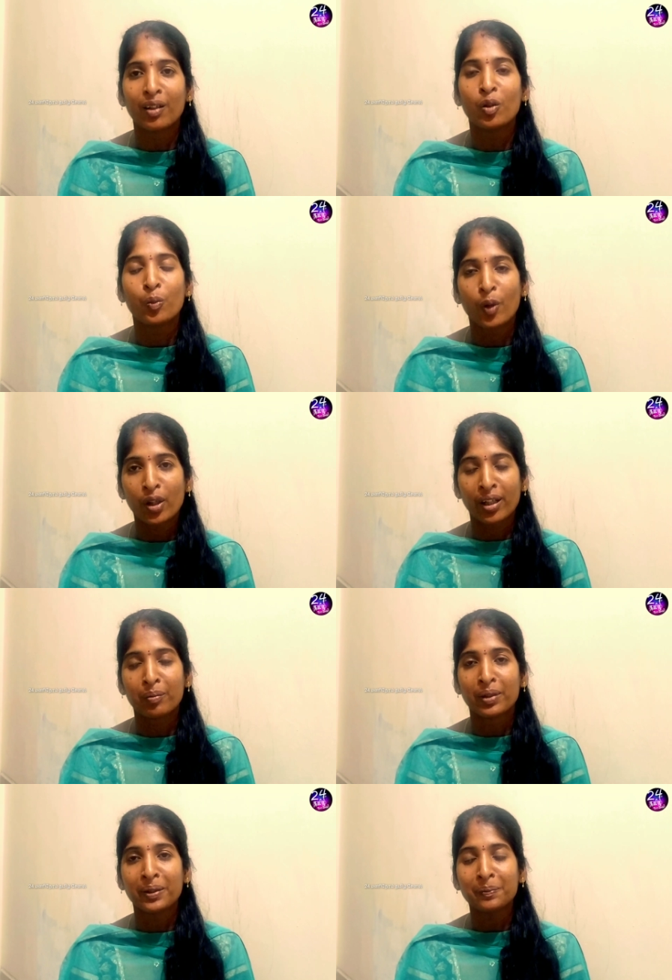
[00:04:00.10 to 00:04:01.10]
கல்லுப்போட
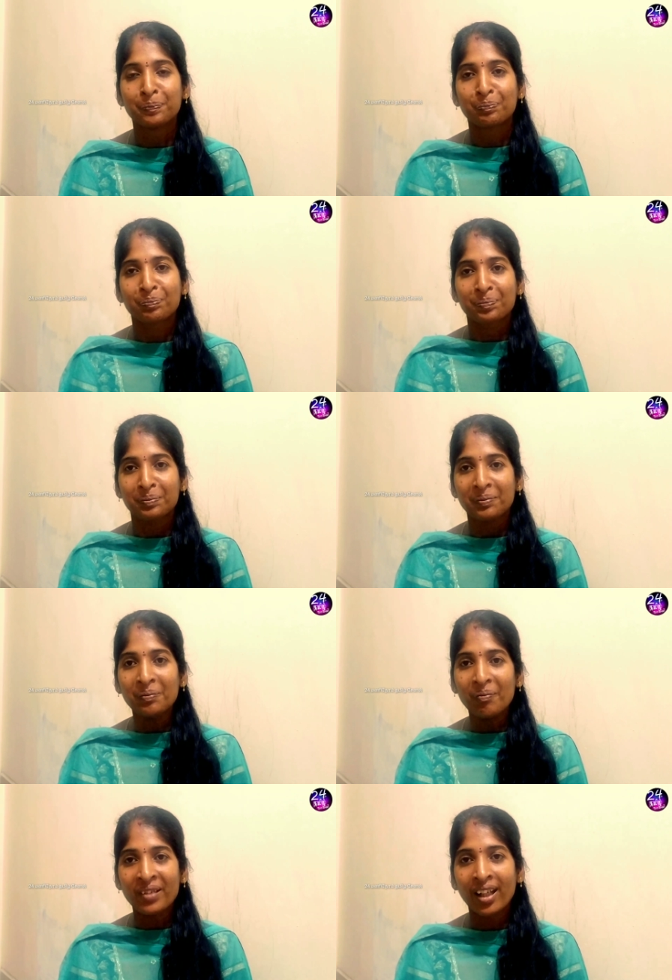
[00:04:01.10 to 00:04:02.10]
தன்மை
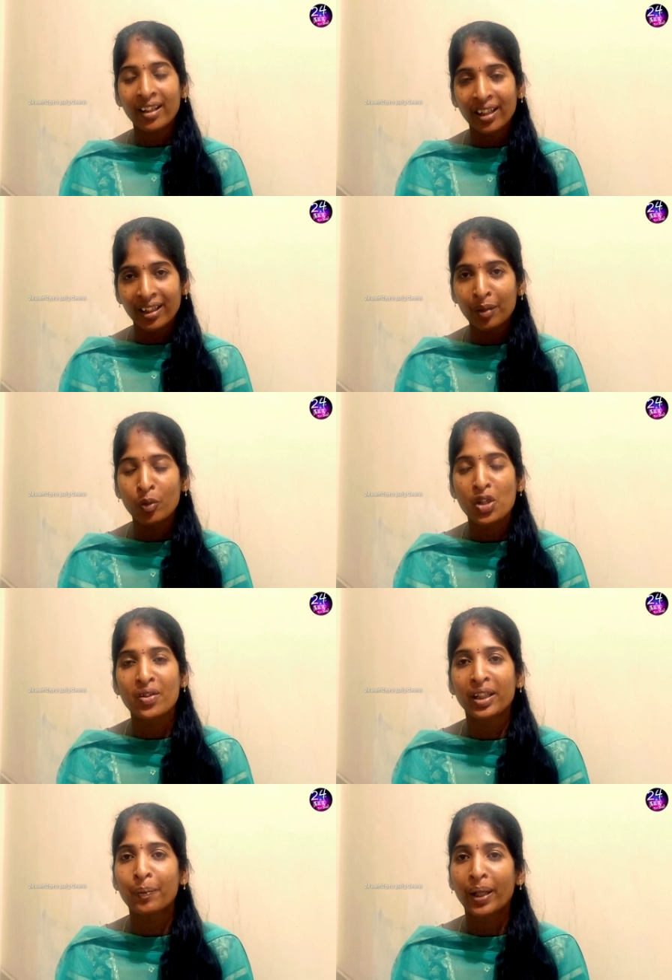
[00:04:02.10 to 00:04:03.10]
அதை நல்லா
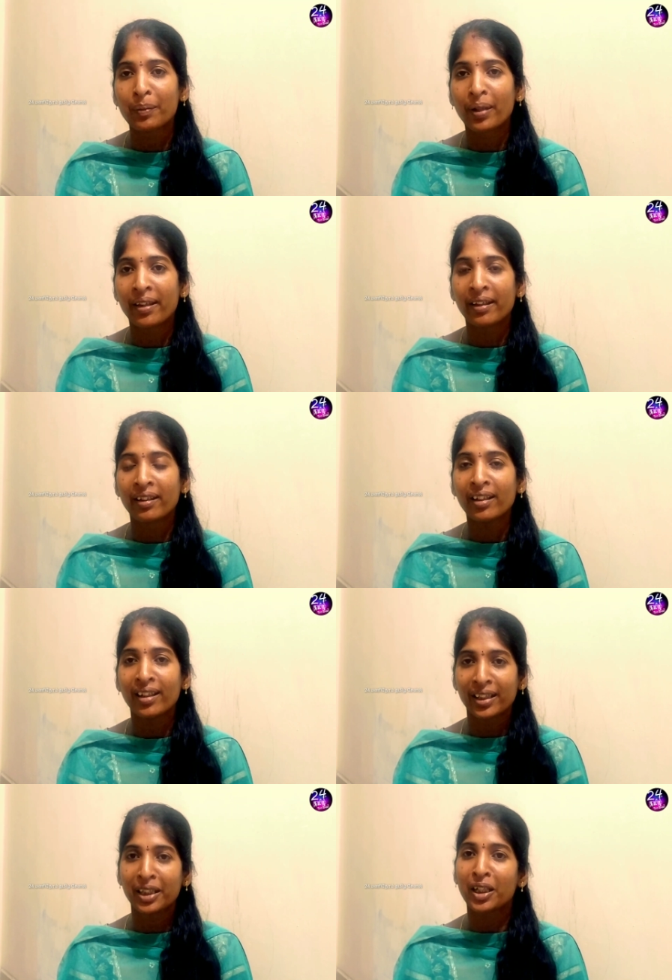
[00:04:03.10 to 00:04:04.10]
முடிஞ்ச வரைக்கும் பயன்படுத்துங்க
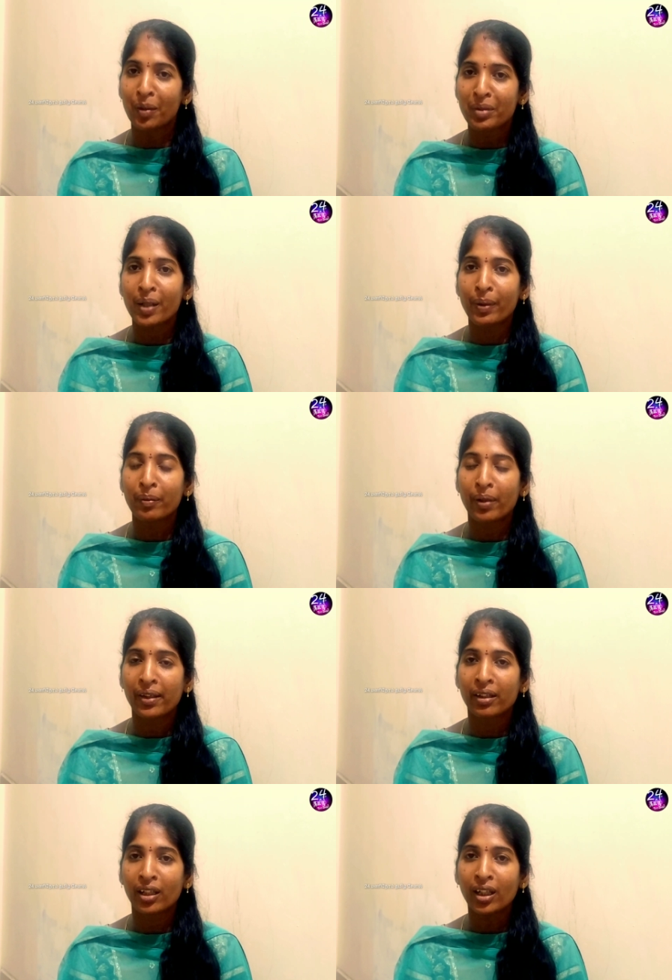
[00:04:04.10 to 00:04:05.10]
அதையும் கம்மியாக
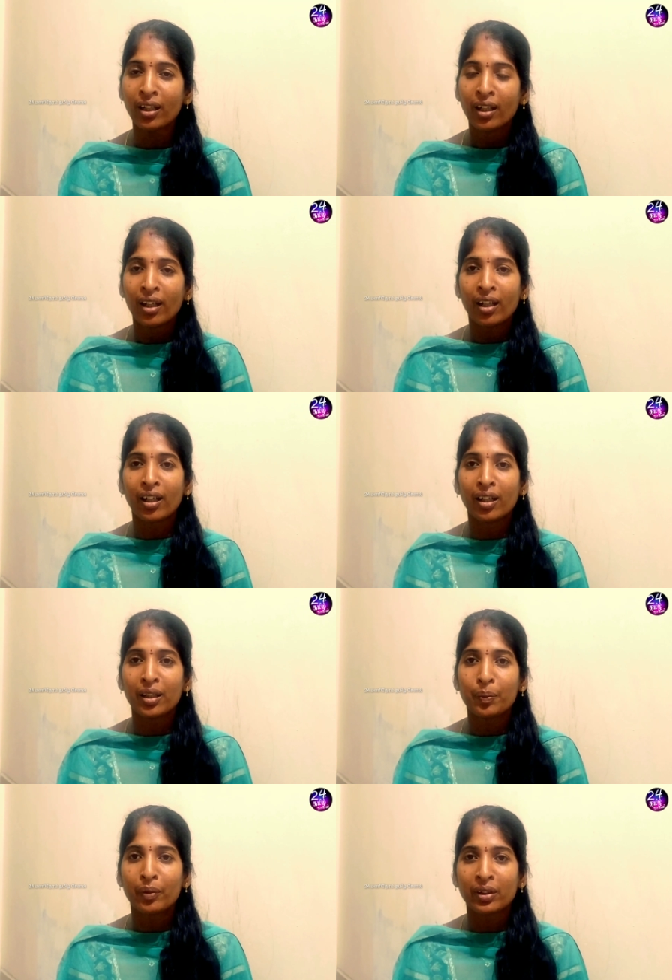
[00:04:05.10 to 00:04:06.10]
பயன்படுத்துங்க
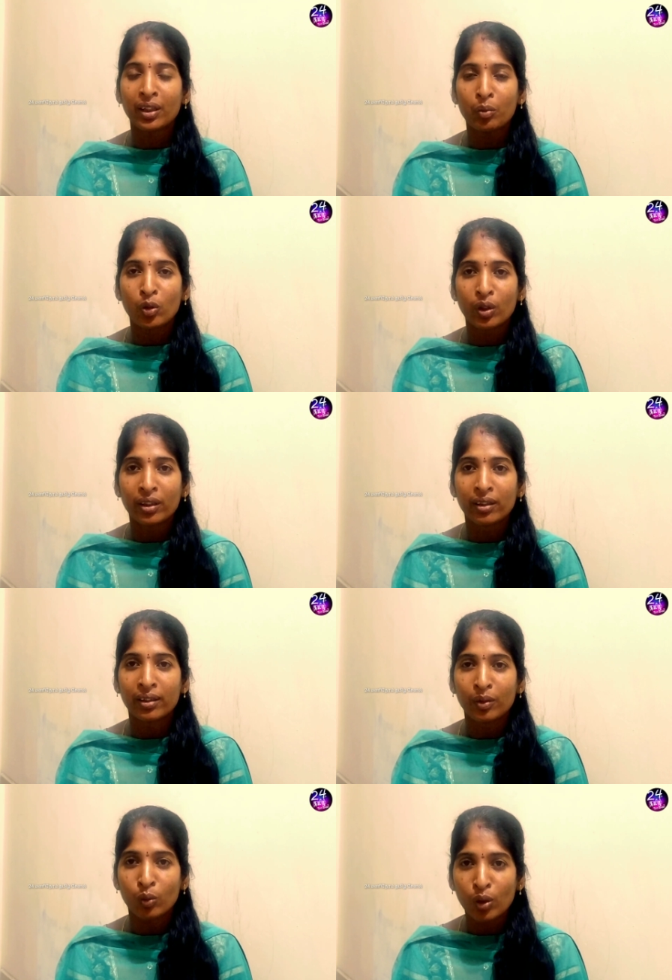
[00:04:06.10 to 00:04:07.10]
இப்போ வந்து நம்ம ஒரு
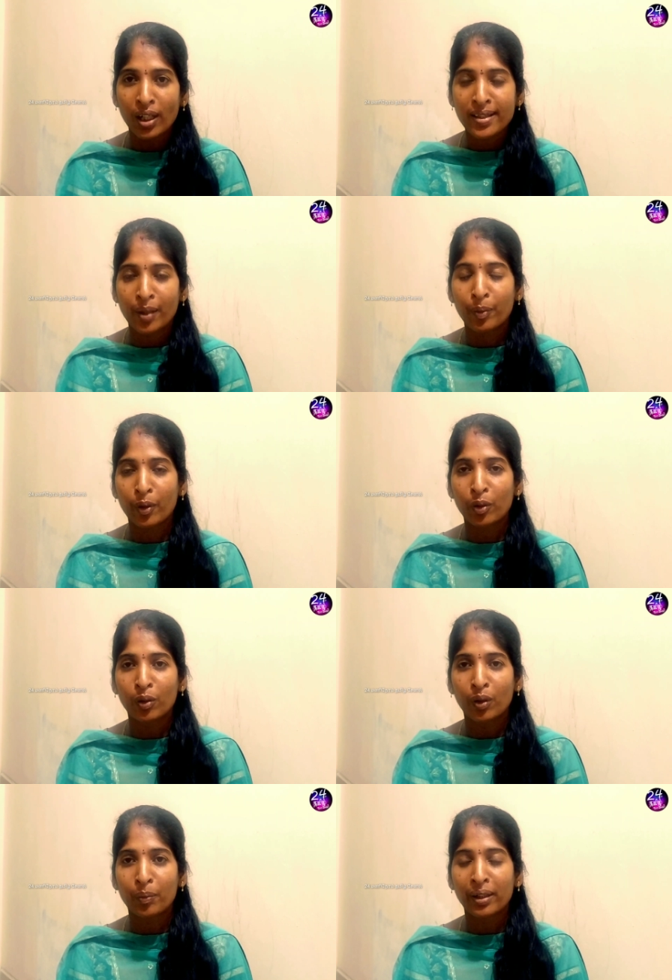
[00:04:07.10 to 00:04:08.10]
ஊறுகாய்
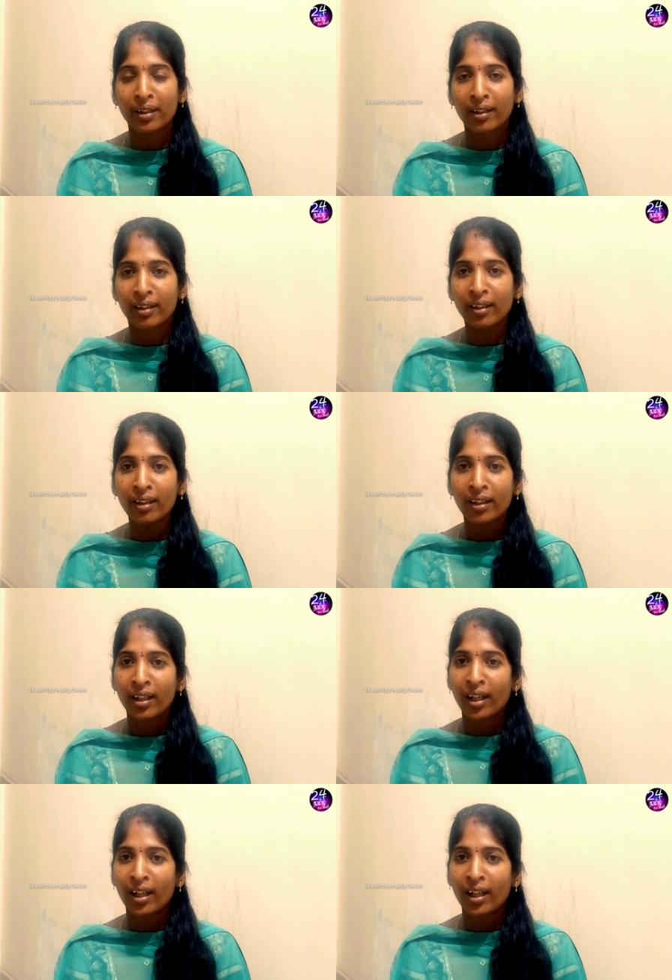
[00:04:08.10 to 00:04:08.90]
சாப்பிட்றோம் அப்படின்னாக்கா